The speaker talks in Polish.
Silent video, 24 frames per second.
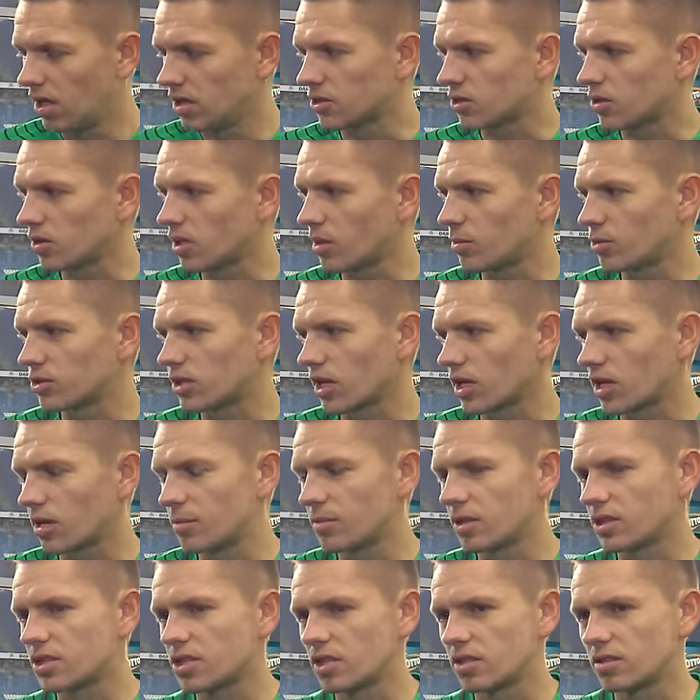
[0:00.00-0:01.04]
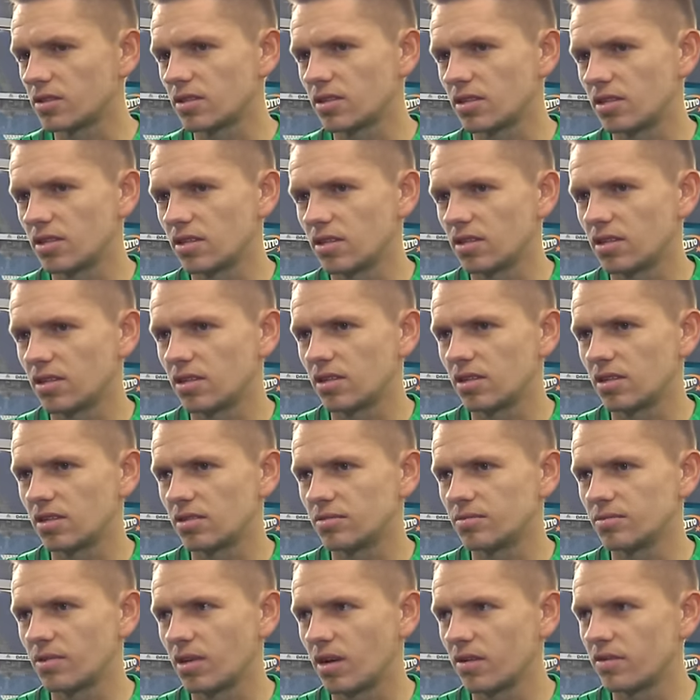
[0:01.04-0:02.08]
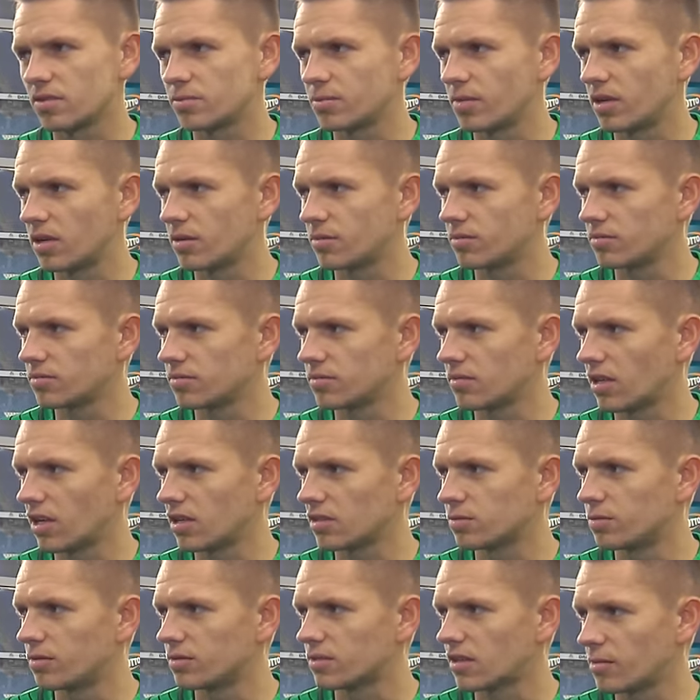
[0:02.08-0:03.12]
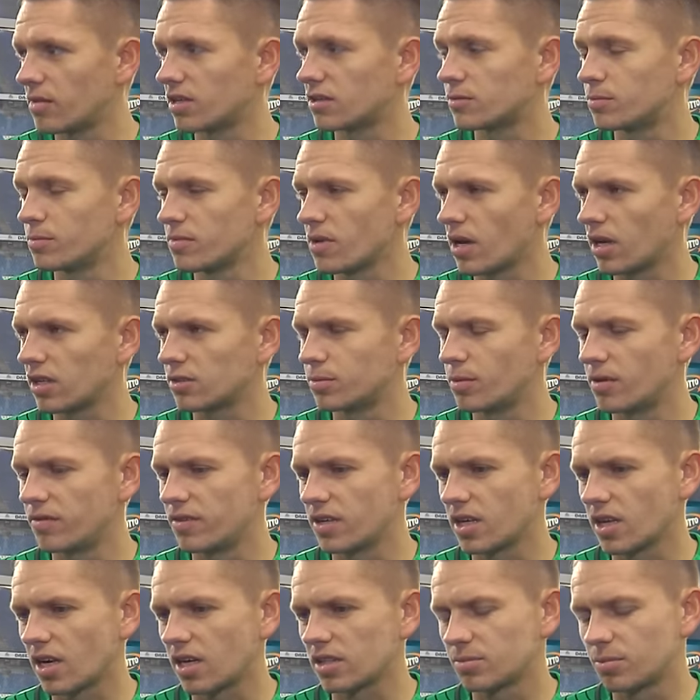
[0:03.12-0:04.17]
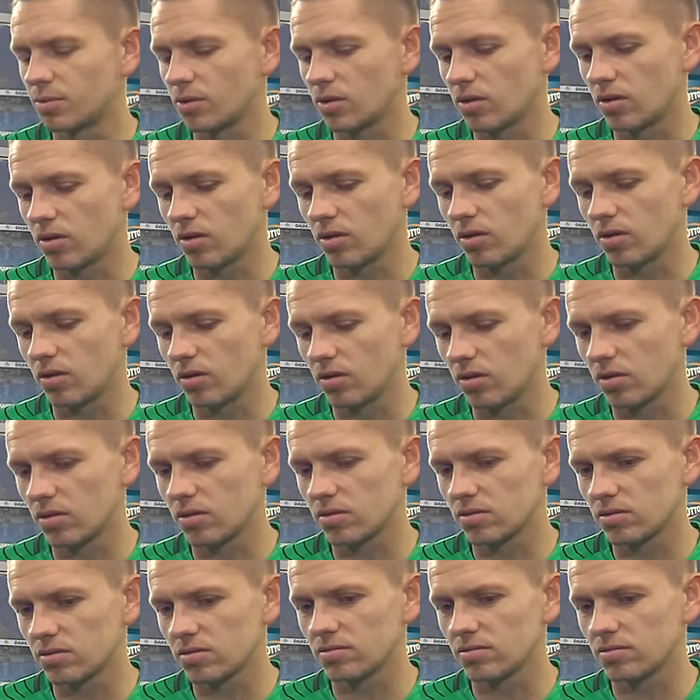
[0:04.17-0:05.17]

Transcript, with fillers: Szkoda, bo takie mecze e, mieliśmy, mieliśmy, ten mecz mieliśmy wygrać, bo